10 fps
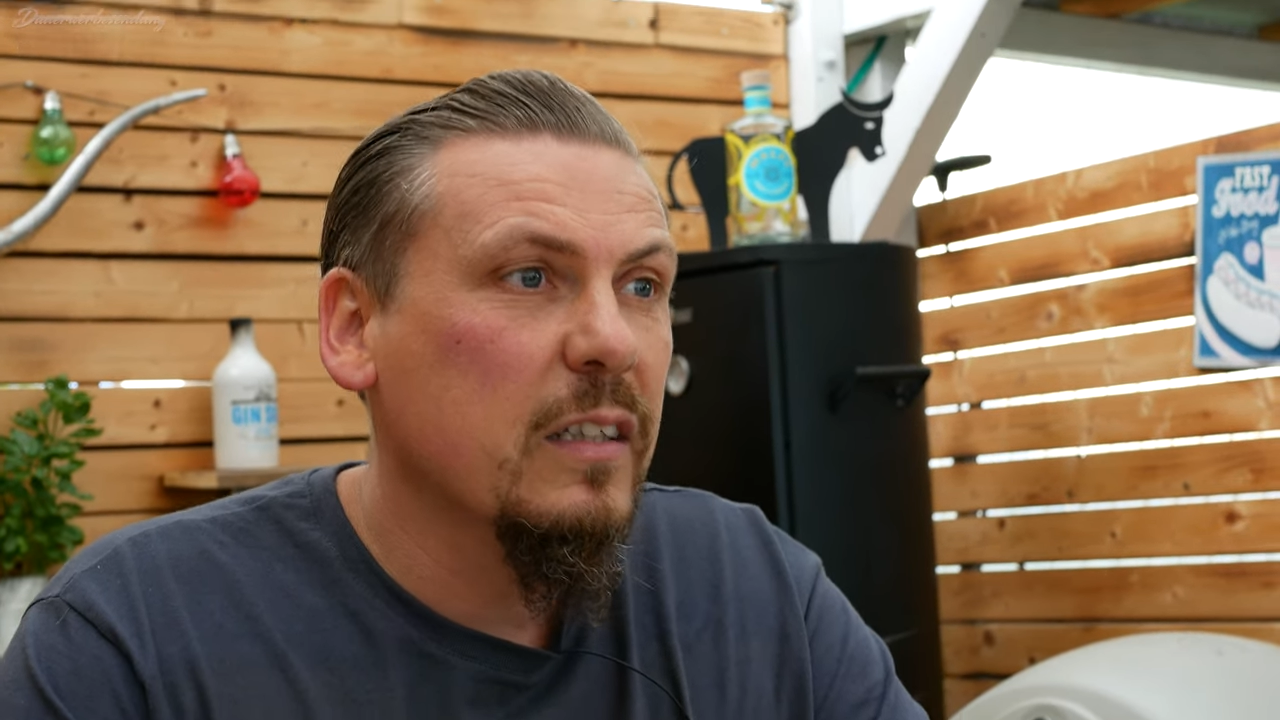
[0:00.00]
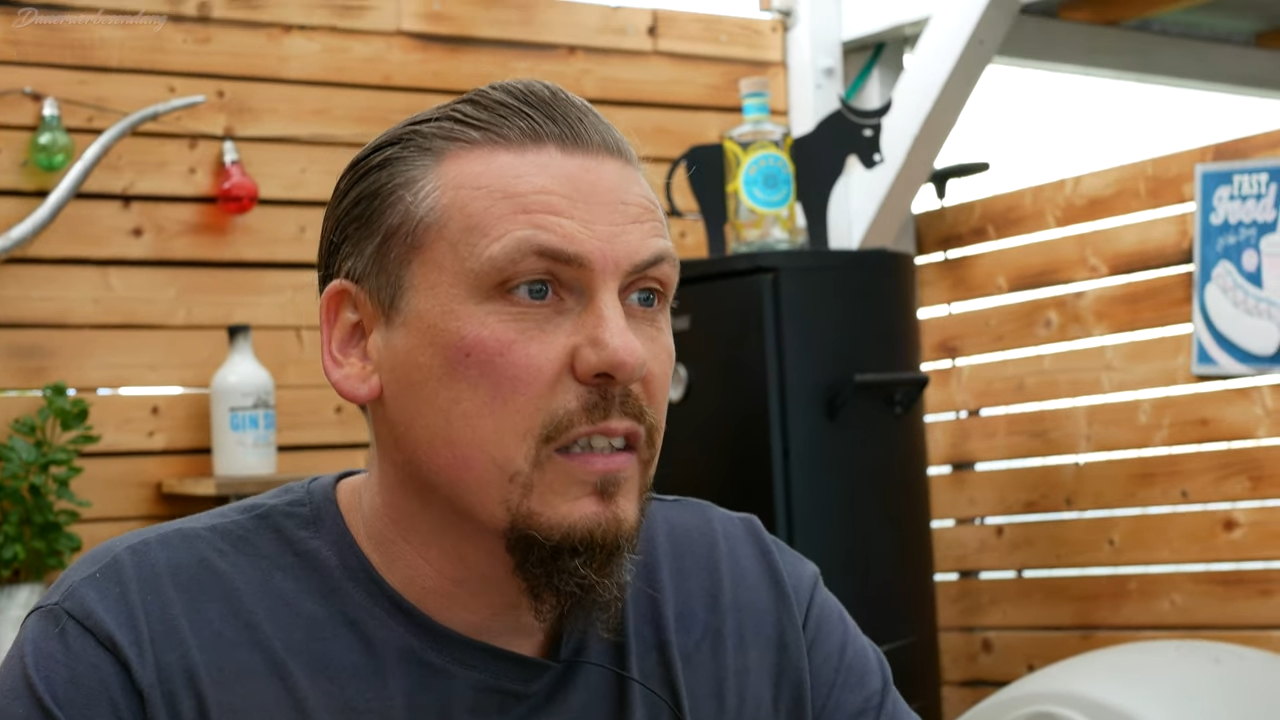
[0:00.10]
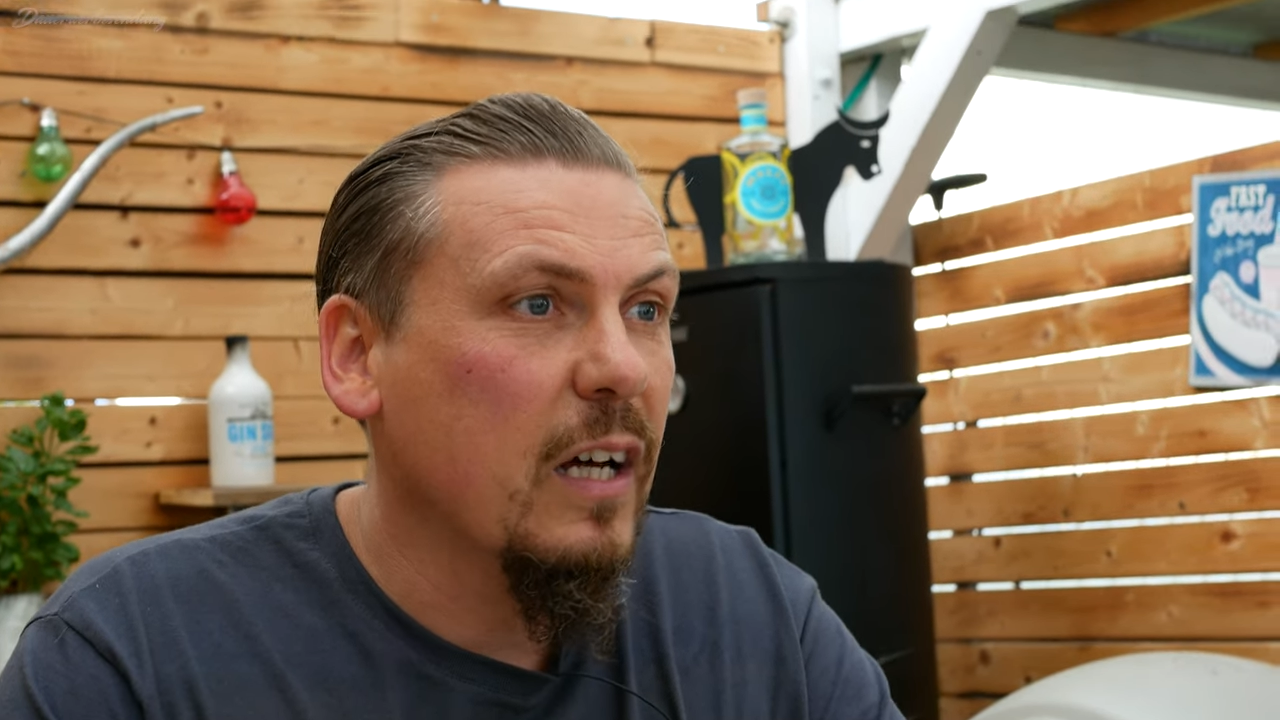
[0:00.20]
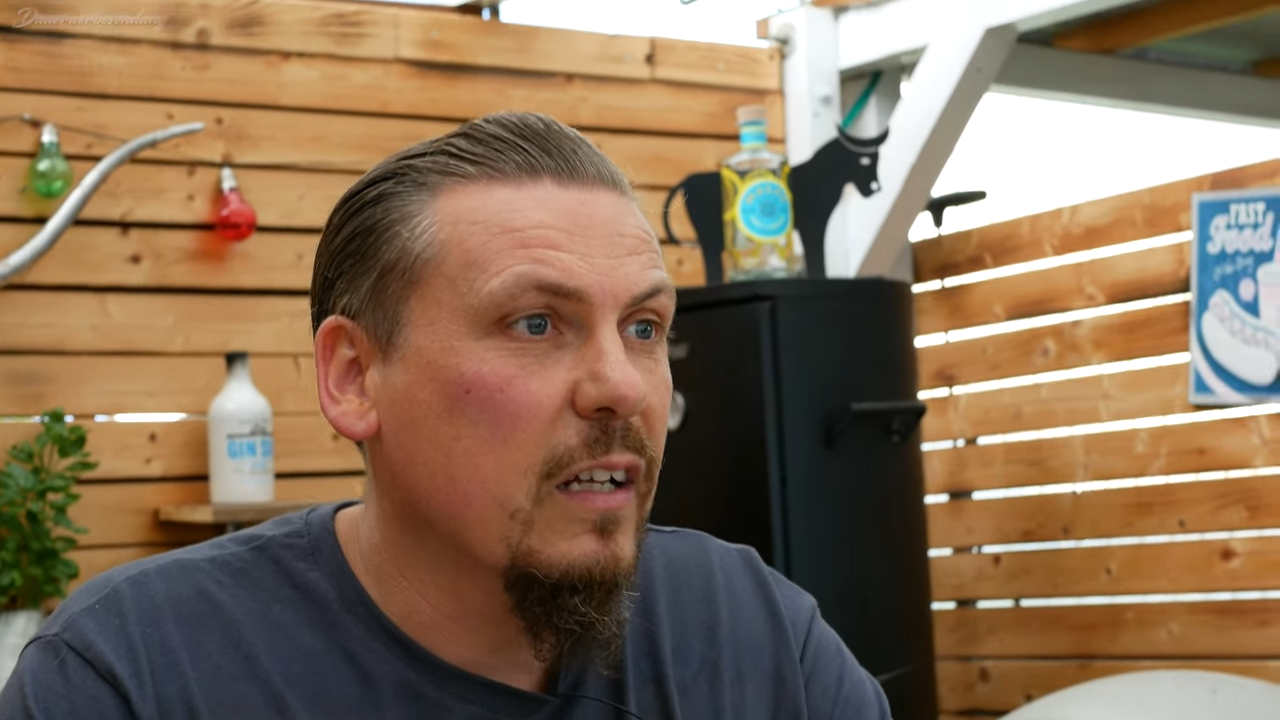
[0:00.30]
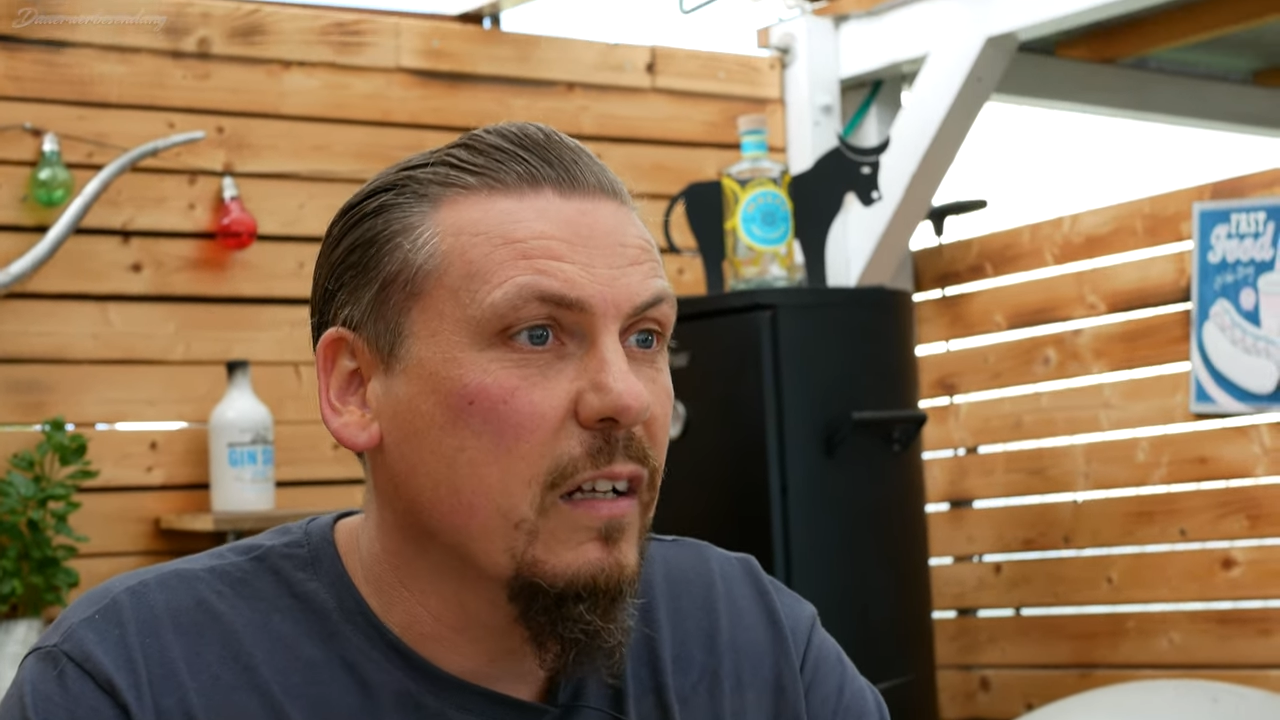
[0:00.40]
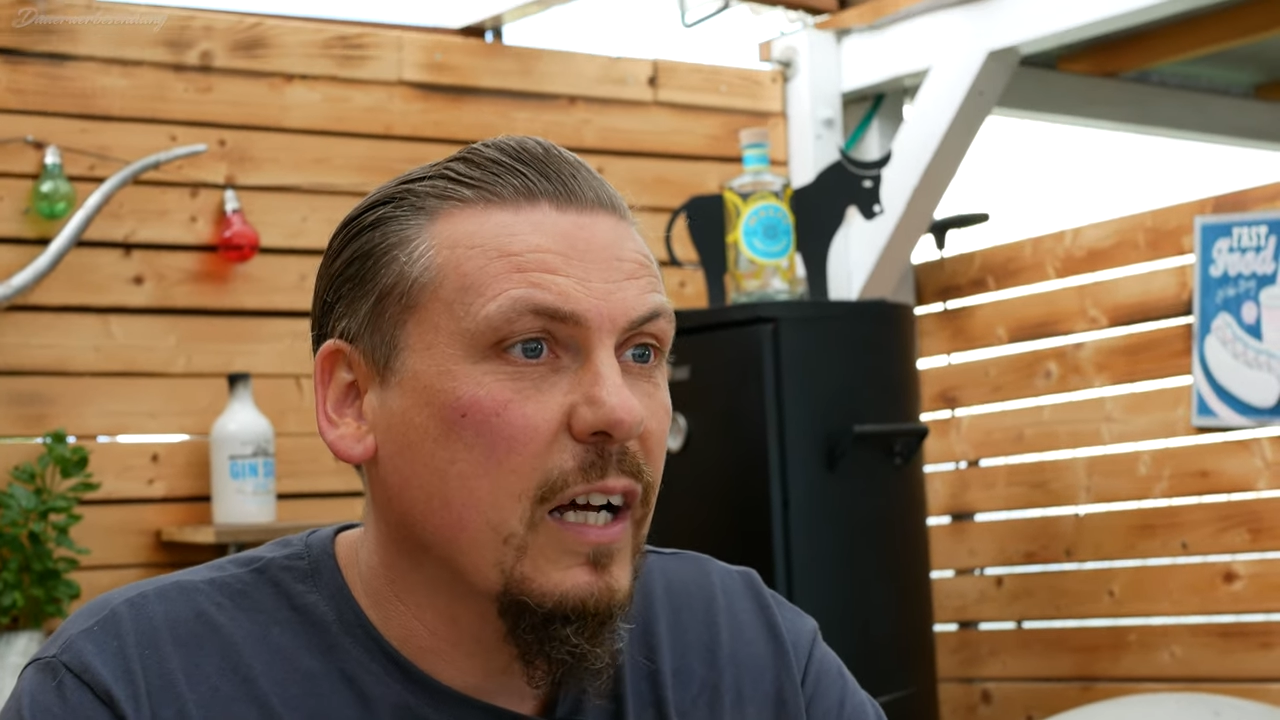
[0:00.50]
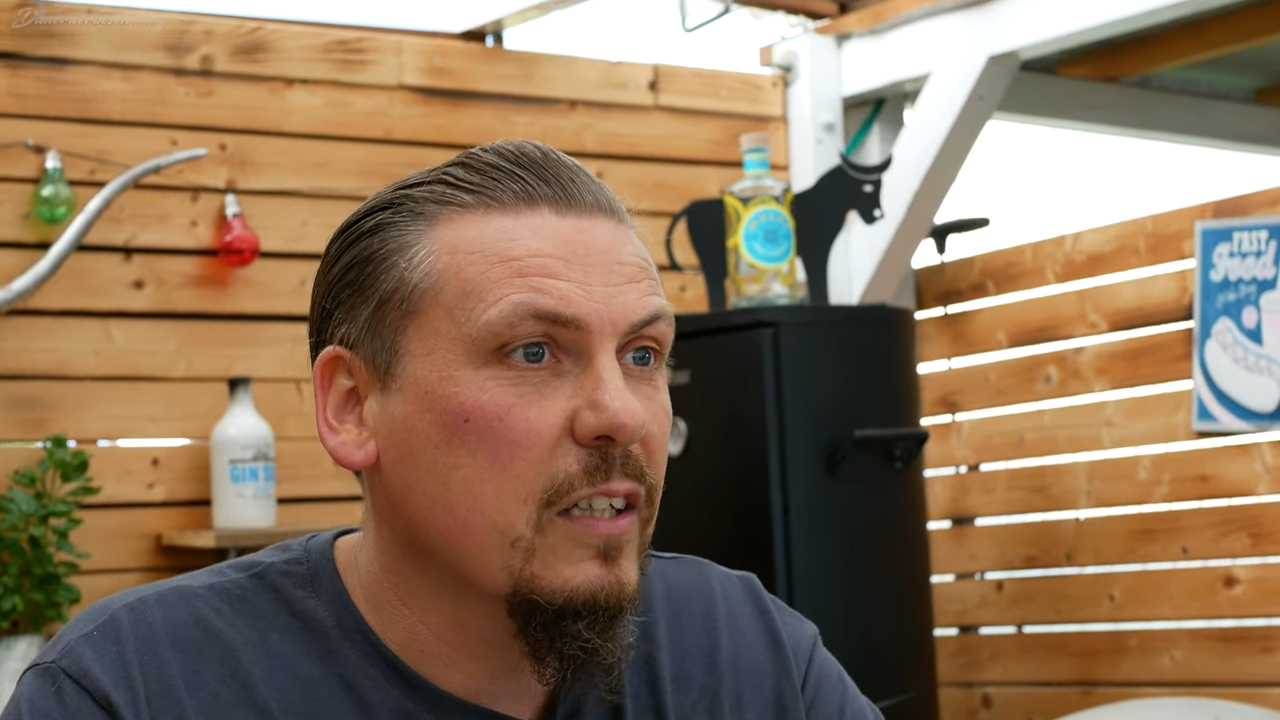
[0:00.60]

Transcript: Dann